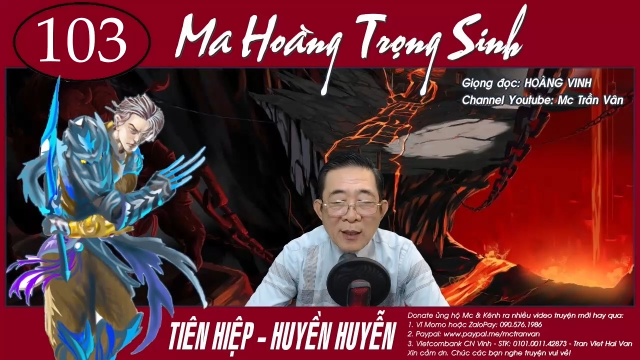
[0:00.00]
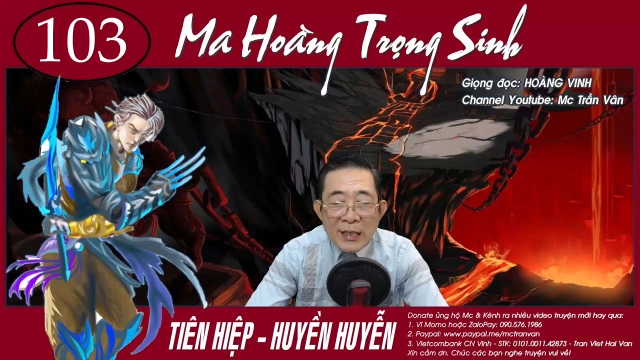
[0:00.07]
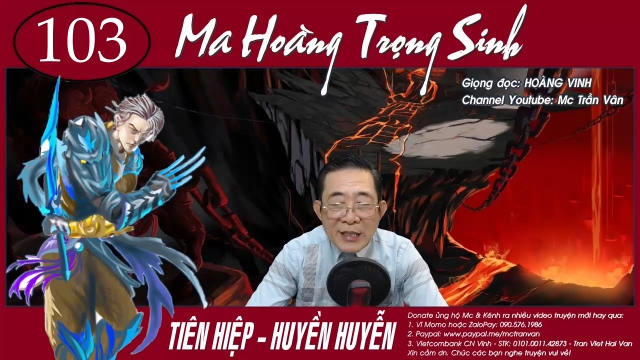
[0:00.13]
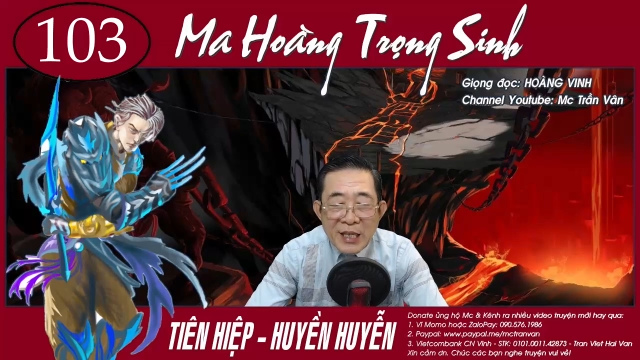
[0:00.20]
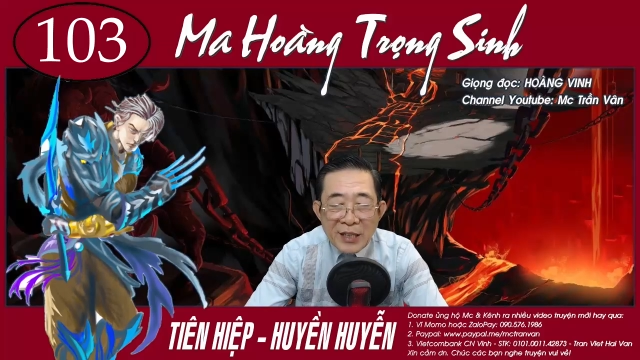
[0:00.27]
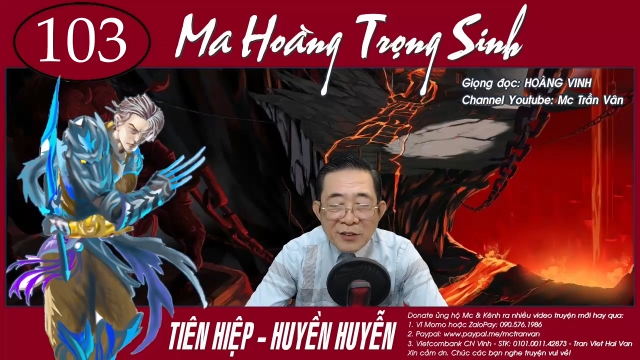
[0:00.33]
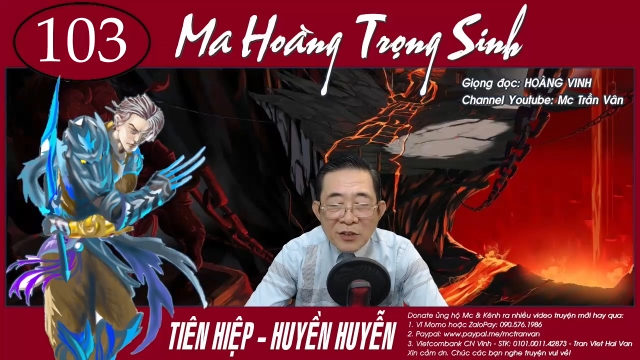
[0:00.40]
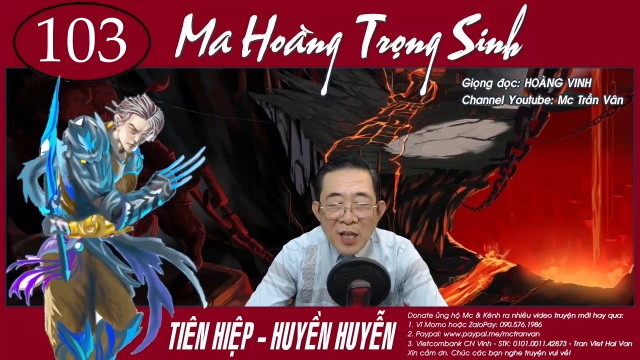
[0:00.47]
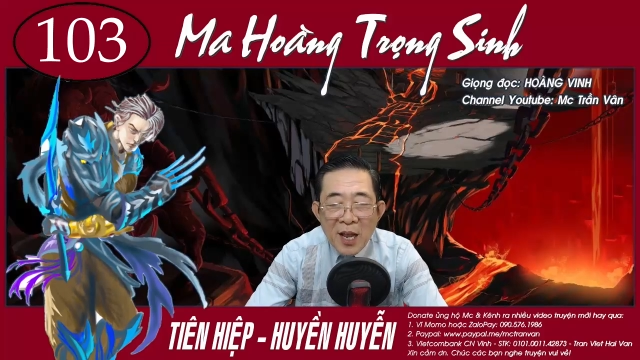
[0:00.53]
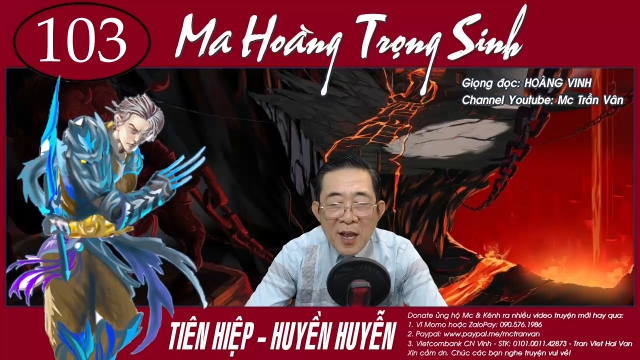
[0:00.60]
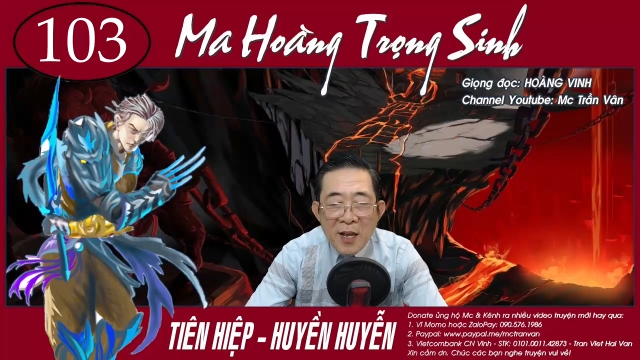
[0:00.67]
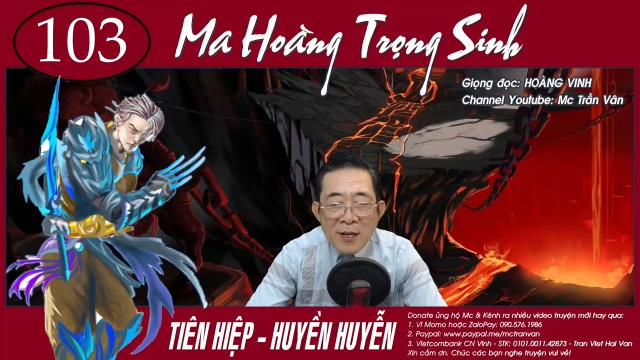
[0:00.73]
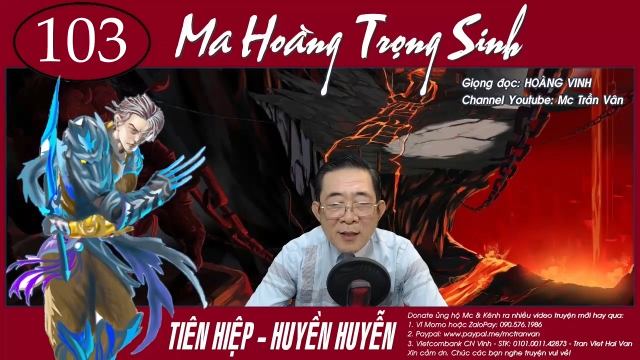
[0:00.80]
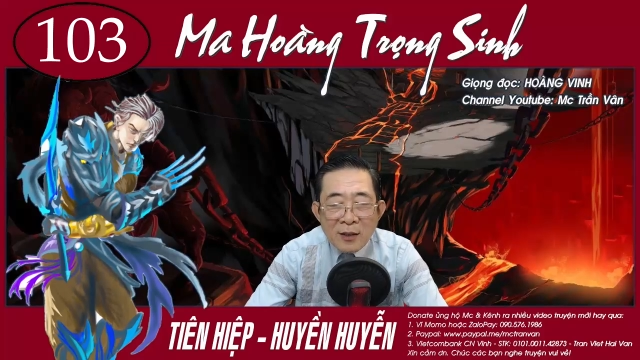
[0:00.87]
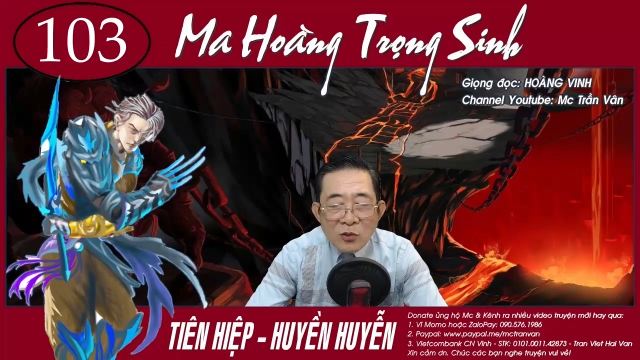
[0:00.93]
dĩnh
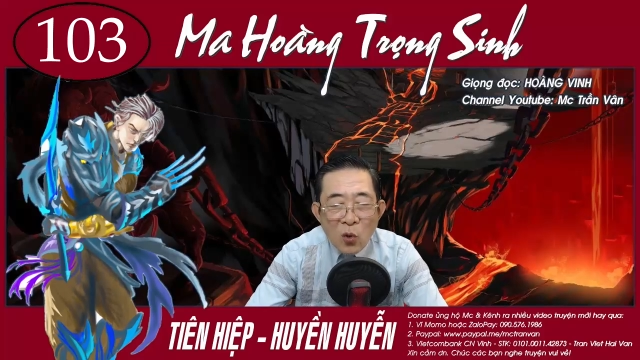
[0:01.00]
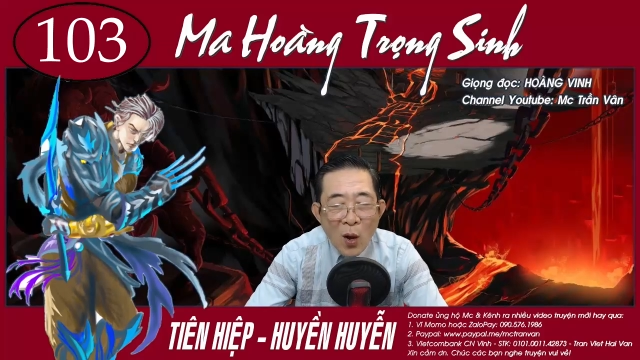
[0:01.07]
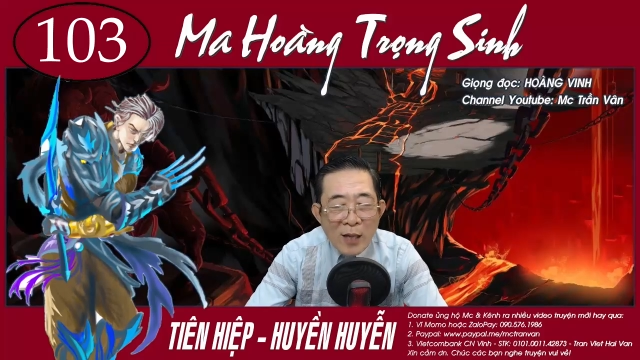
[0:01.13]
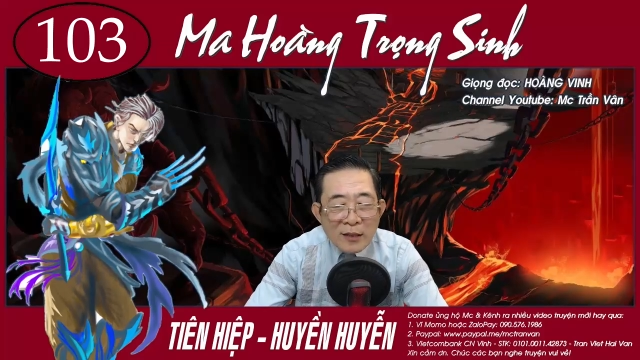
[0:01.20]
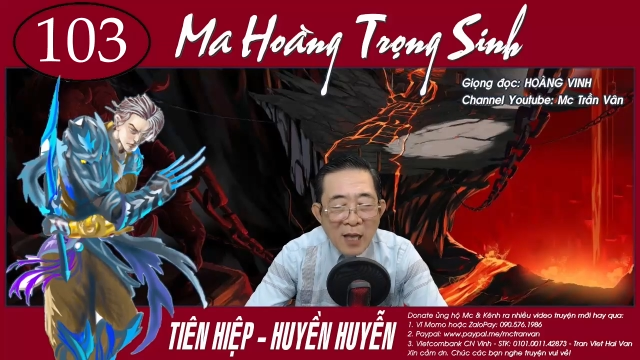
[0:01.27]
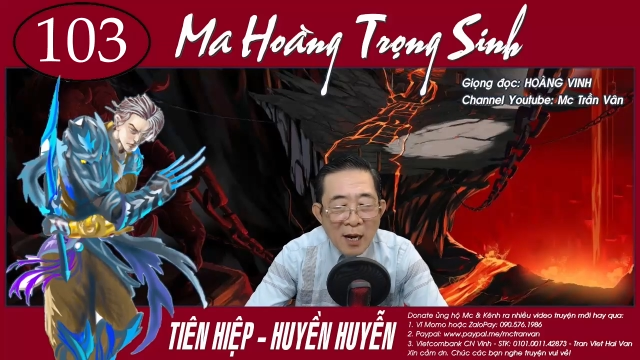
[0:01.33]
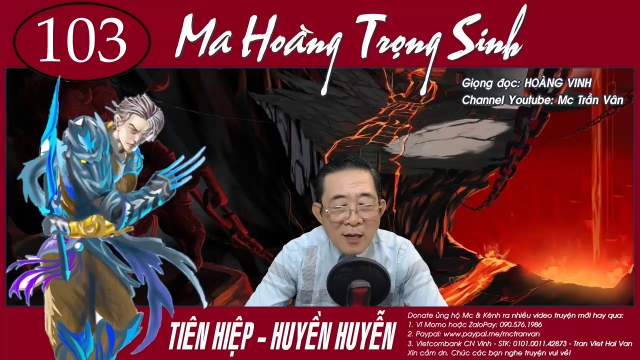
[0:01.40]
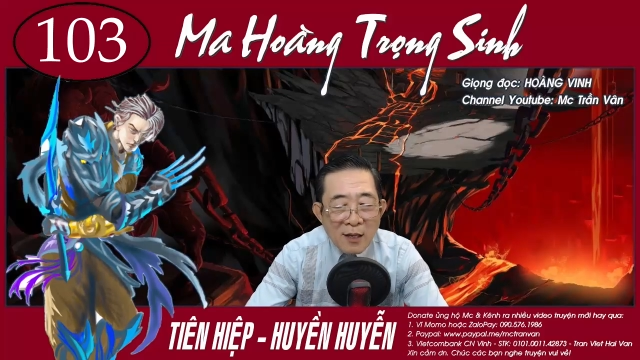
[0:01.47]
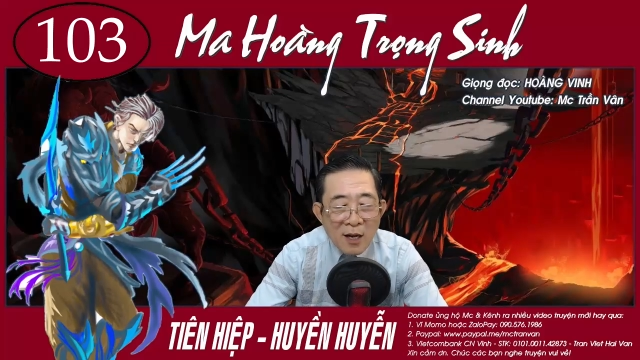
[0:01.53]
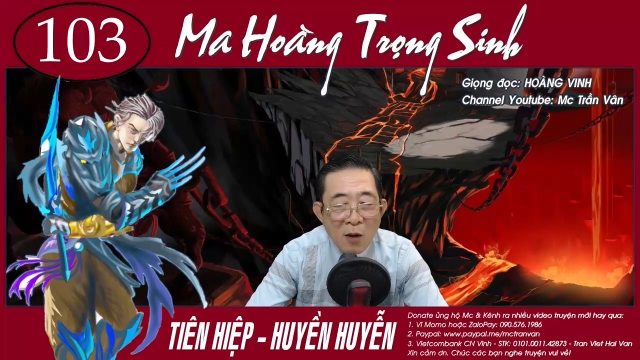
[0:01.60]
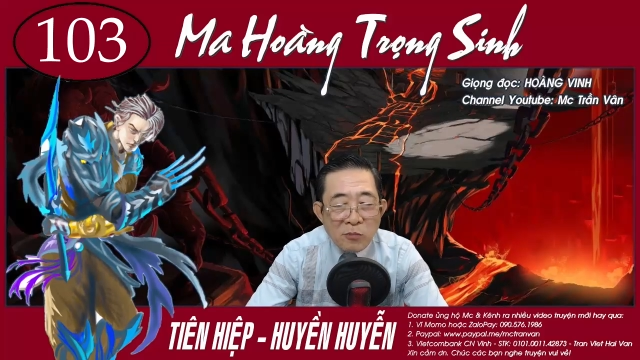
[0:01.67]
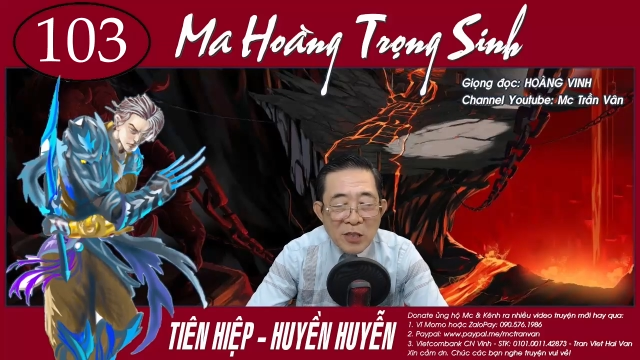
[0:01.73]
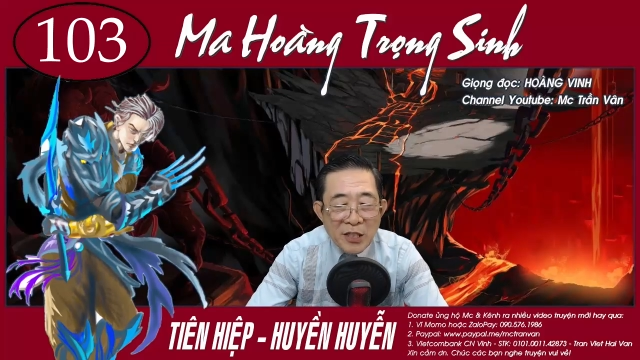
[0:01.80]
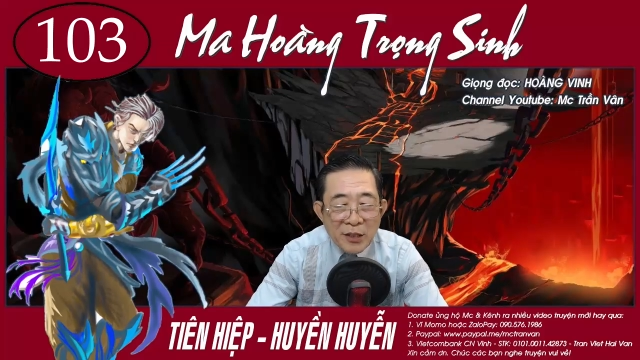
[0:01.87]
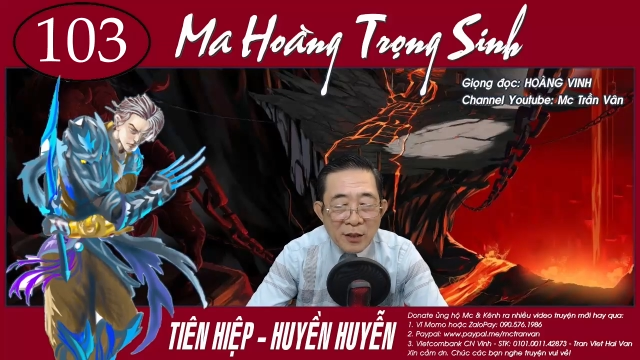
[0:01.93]
thế thoát thân
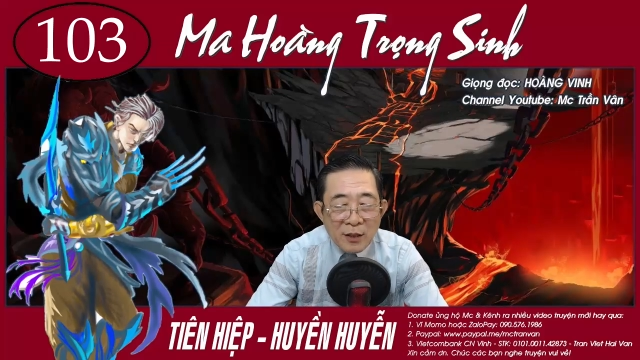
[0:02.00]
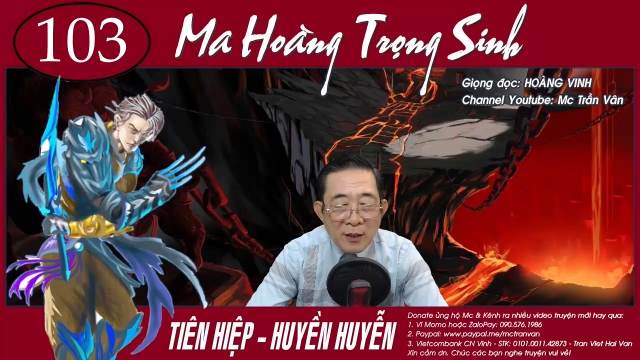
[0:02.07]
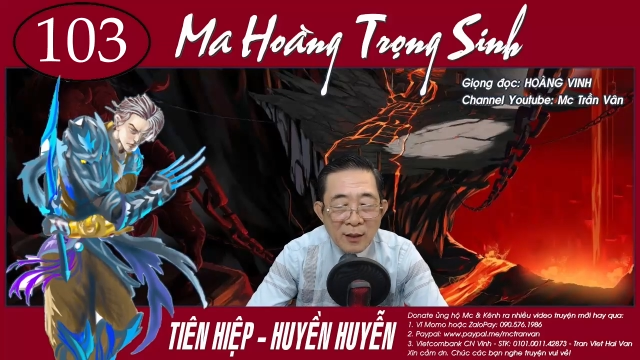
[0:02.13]
không được.